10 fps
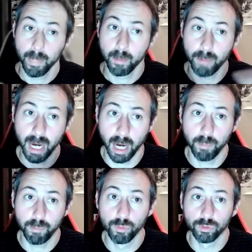ma
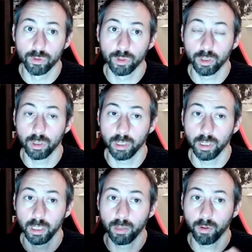appunto
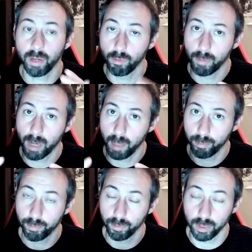eh, non avevo mai
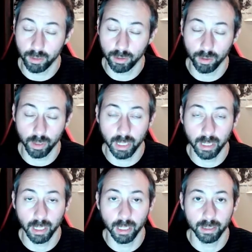approfondito
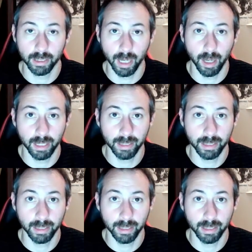il, te il